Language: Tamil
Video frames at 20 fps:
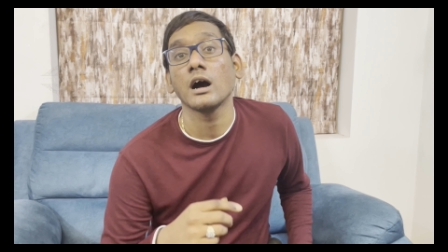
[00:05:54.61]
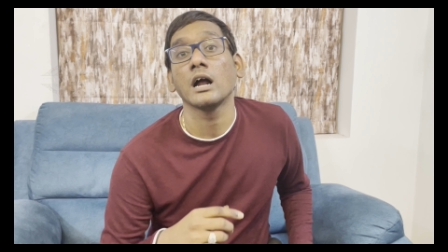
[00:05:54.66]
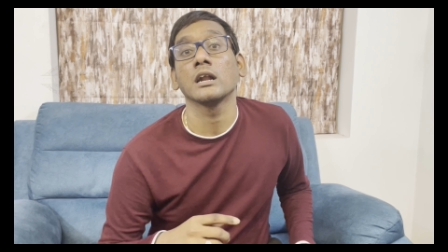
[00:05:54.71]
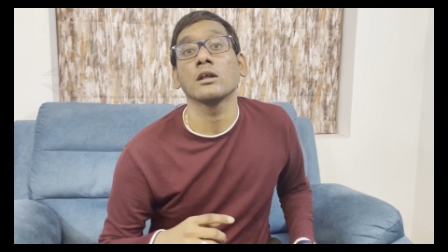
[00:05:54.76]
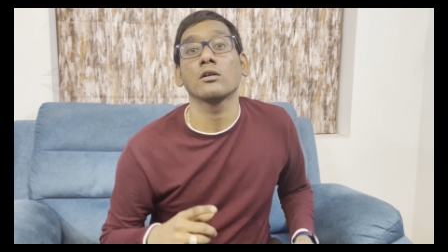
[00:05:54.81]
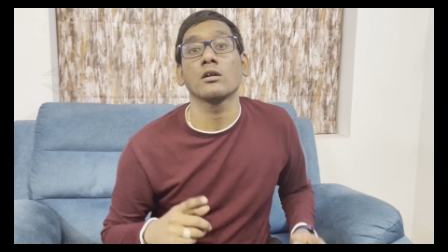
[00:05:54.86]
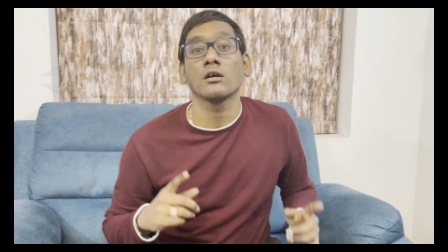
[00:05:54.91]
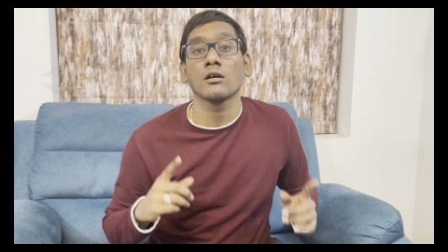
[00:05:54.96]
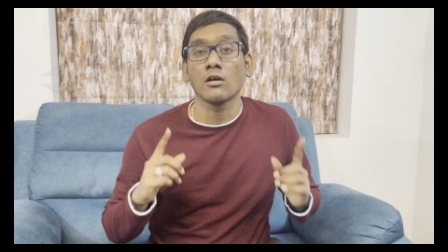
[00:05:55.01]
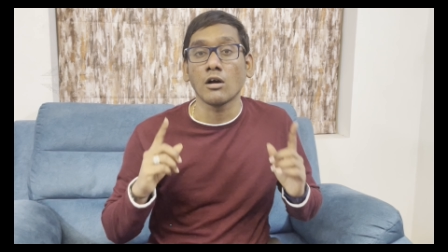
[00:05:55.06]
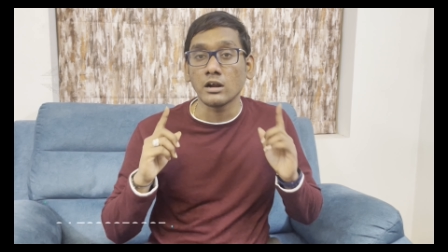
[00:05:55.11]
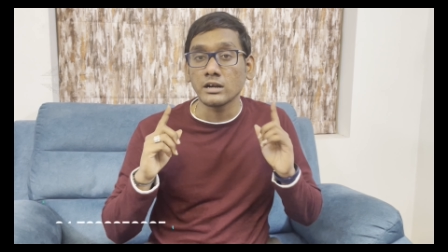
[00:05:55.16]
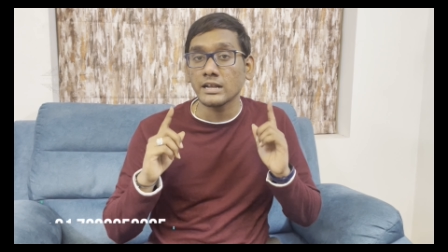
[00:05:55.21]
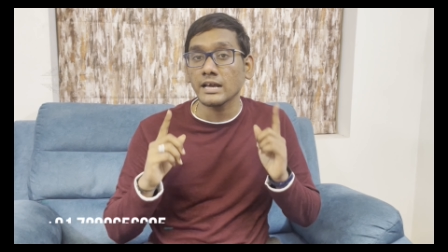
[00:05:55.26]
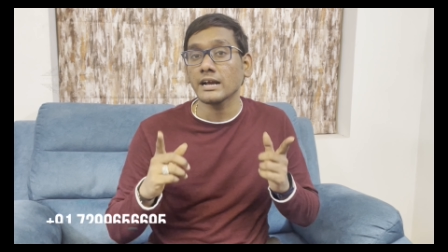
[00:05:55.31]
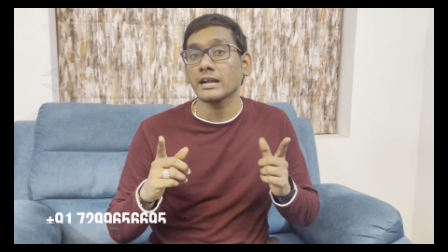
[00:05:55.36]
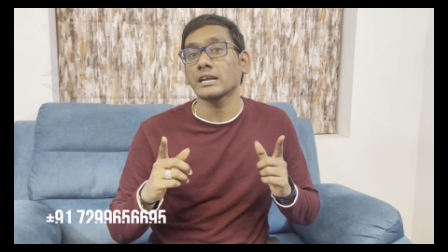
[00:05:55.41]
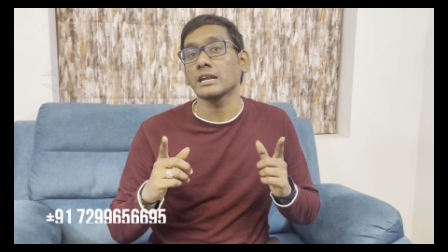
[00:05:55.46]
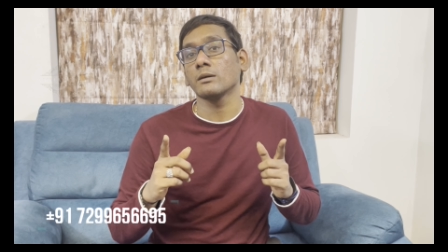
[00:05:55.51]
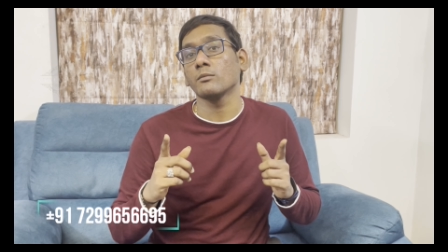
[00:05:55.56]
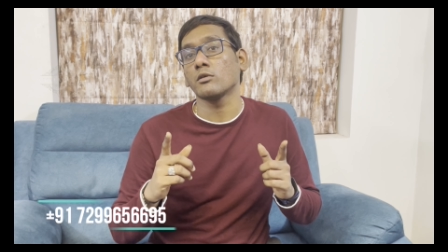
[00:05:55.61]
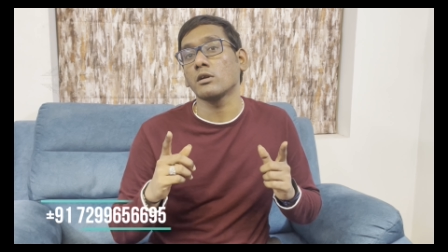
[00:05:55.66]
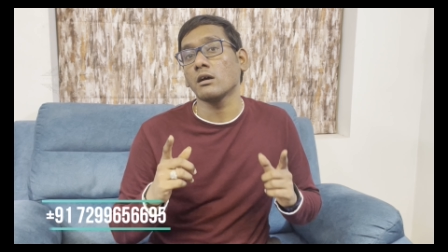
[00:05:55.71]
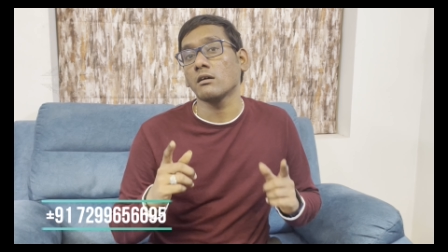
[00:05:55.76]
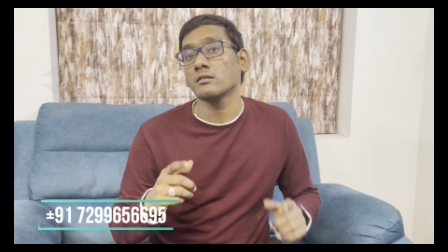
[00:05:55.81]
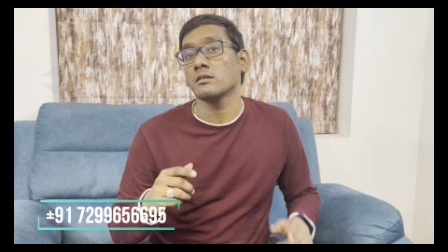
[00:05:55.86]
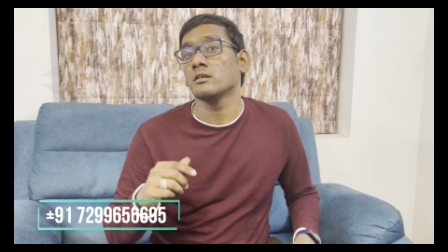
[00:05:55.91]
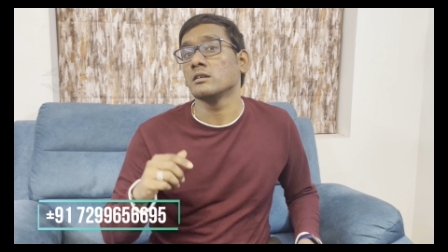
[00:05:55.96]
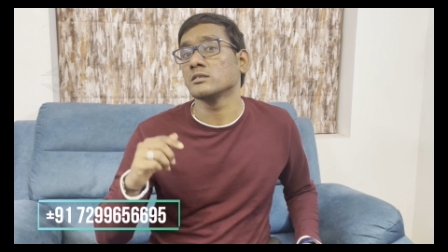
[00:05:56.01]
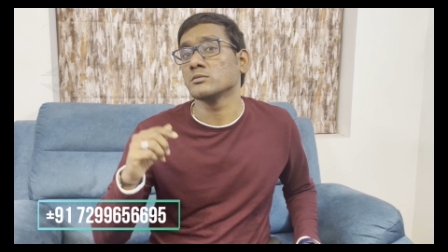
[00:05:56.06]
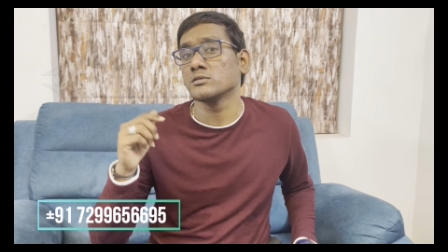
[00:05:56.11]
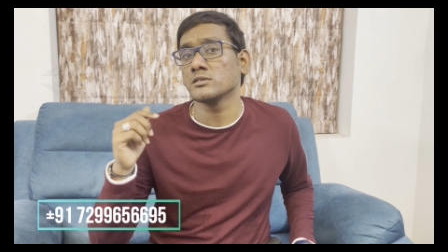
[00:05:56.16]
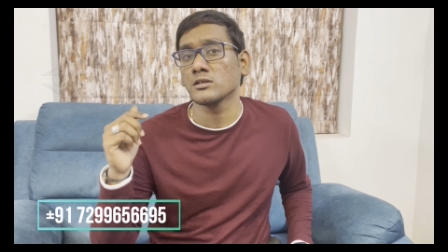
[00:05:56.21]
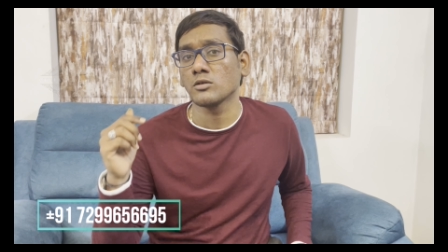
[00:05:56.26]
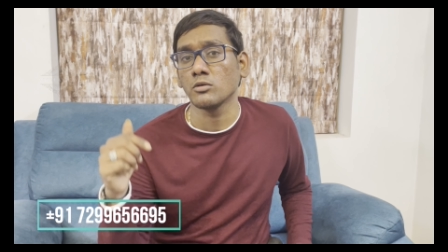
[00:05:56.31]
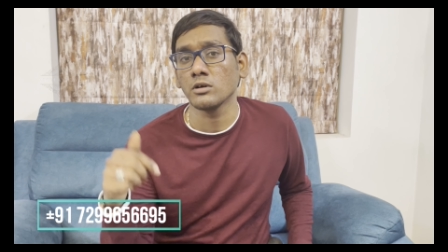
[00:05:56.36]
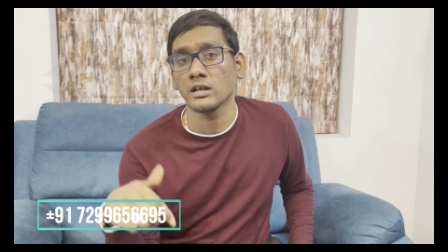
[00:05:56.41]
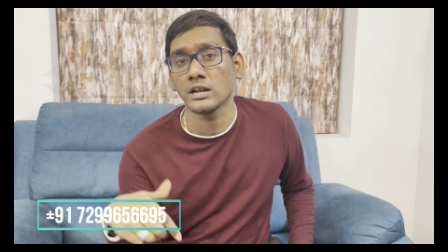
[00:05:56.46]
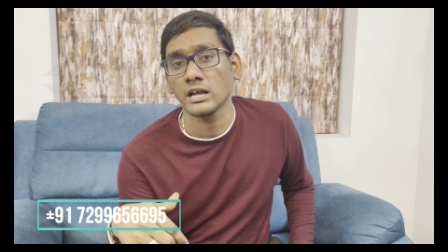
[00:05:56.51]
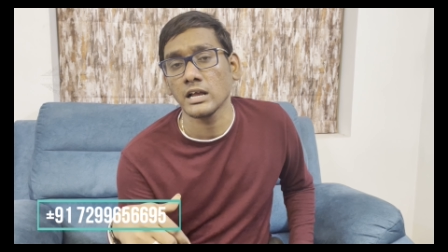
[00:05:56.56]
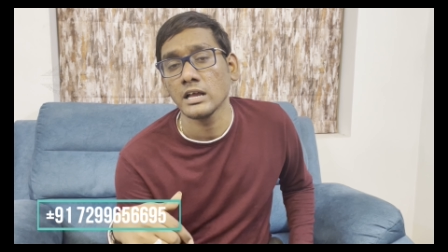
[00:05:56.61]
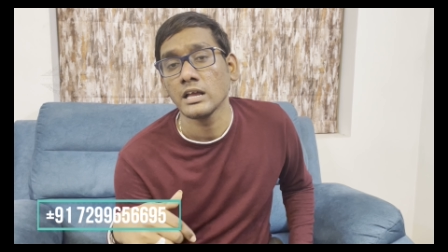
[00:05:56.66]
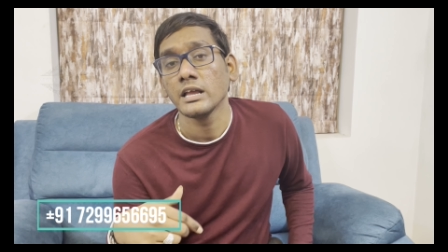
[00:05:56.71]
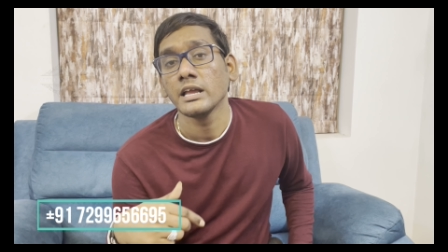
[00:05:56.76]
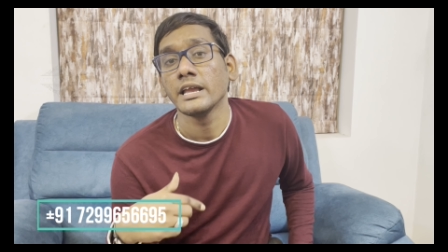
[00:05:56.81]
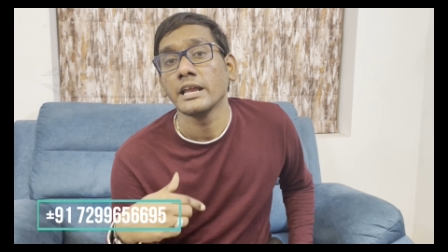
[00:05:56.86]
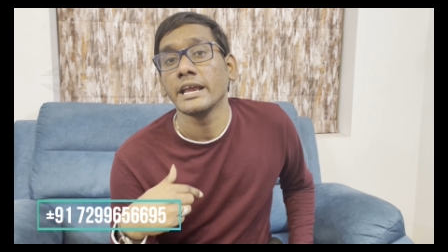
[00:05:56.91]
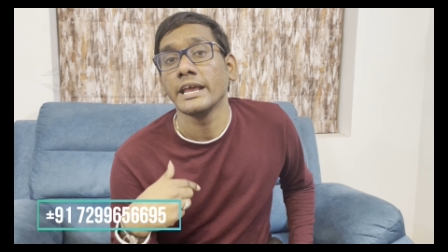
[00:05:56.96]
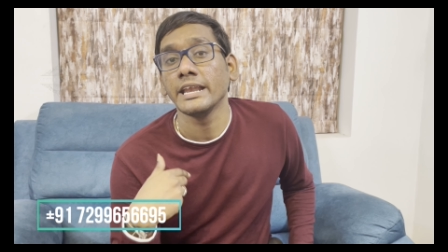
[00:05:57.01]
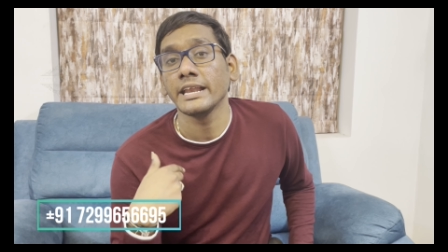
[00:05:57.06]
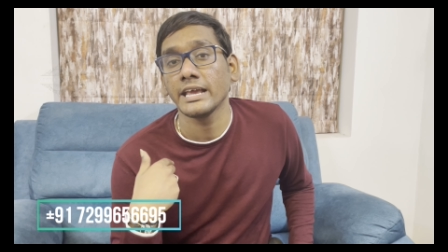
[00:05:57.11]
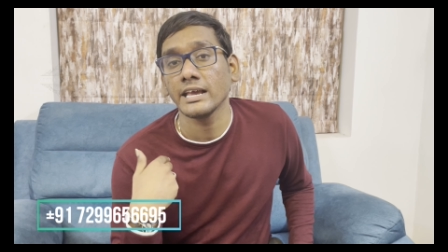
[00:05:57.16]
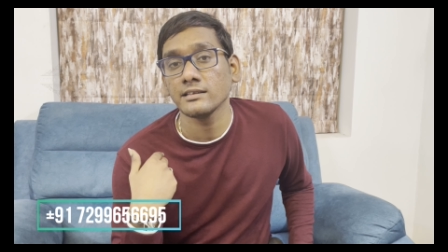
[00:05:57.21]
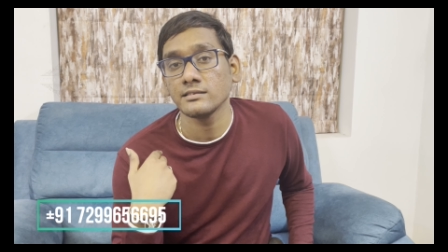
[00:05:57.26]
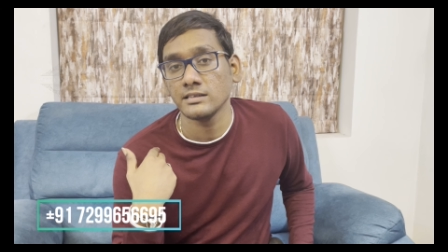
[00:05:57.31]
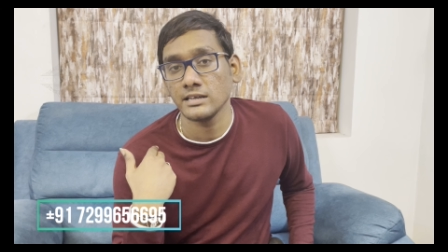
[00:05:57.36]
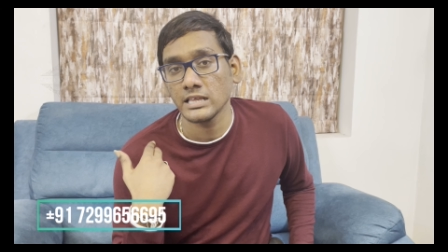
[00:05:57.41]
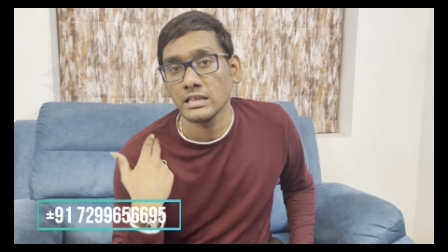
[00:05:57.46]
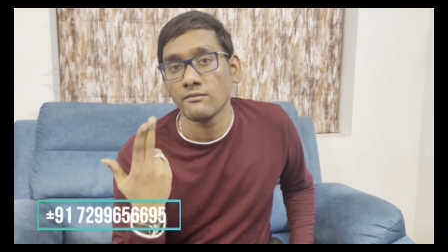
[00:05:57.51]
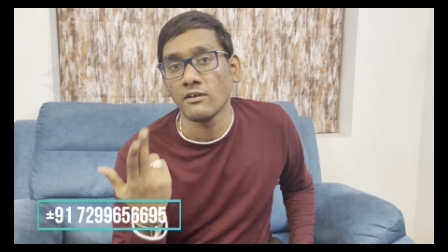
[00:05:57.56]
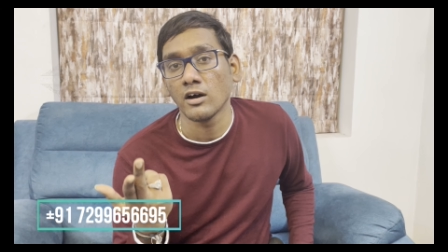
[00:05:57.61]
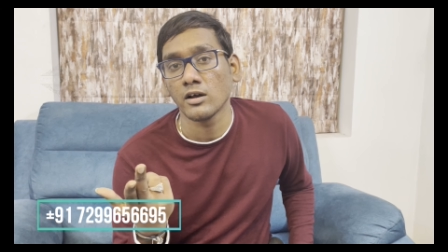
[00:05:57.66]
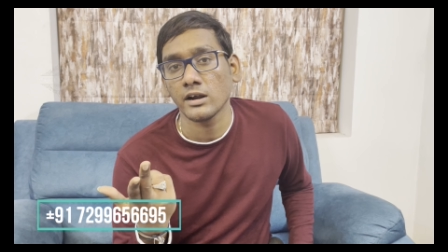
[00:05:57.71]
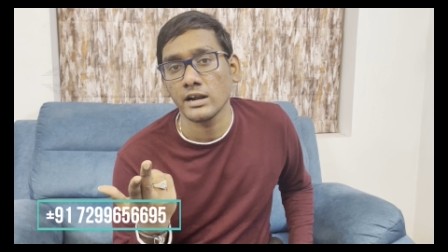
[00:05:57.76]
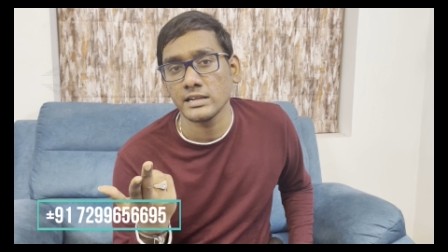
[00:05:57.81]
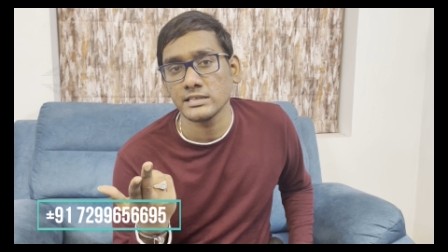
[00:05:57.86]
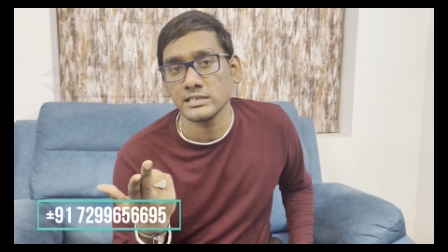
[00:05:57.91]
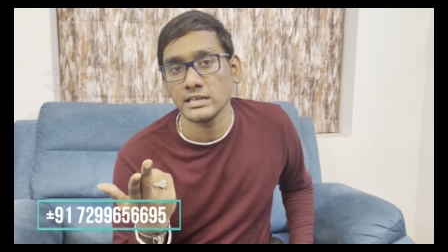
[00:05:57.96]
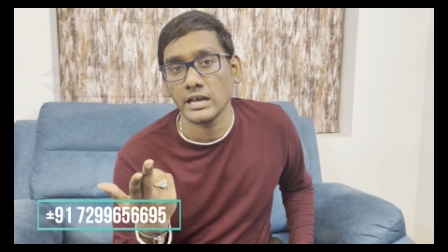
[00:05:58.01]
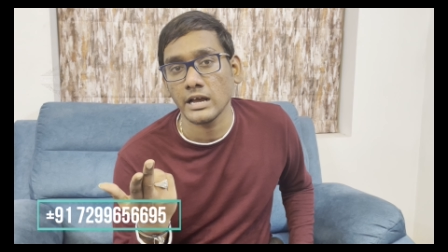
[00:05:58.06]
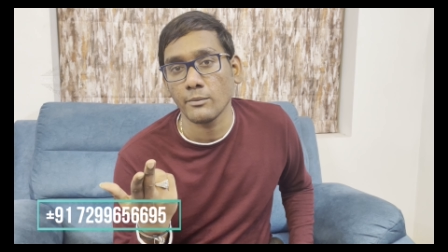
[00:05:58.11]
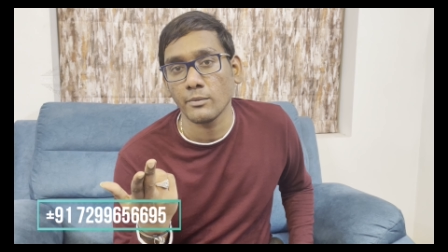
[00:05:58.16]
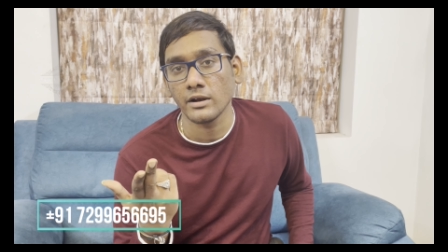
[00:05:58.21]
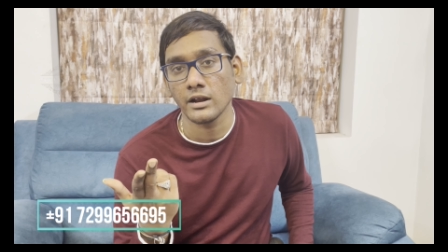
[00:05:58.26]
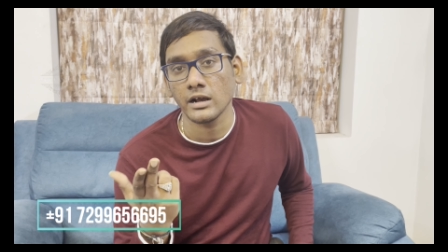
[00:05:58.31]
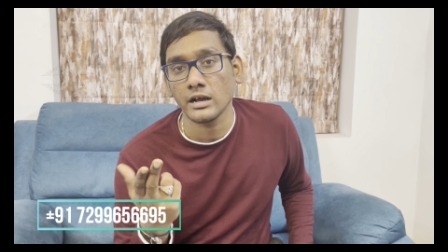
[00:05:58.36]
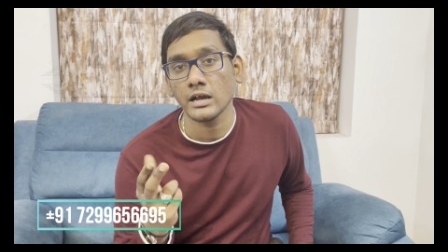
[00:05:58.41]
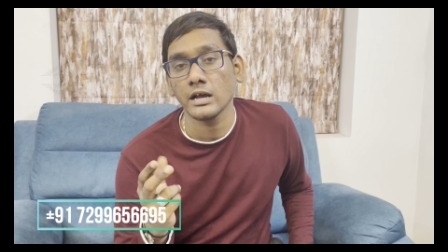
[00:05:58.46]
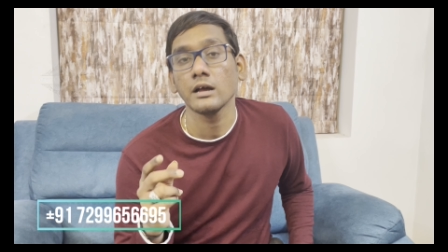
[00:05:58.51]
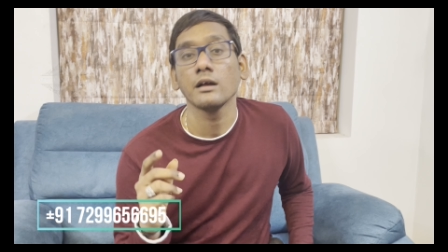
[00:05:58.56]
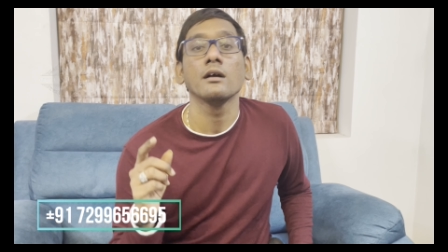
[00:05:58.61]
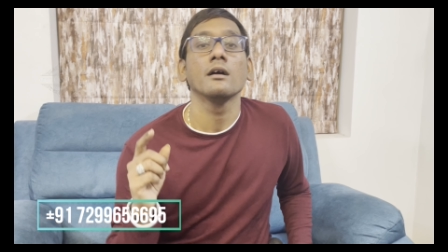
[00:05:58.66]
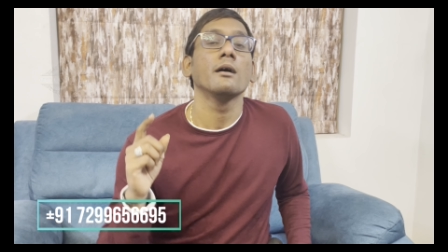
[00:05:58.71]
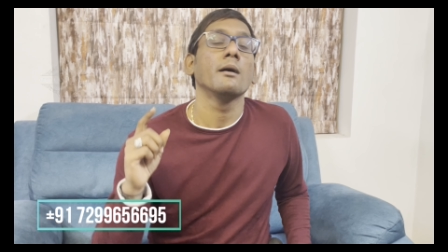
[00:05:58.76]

அண்ட் அவரோட காண்டாக்ட் நம்பரை நான் வந்து டிஸ்கிரிப்ஷன் கொடுக்குறேன் இன்கேஸ் நீங்கள் எதாவது வாங்கணும்னு நினச்சிங்க அப்படின்னாக்கா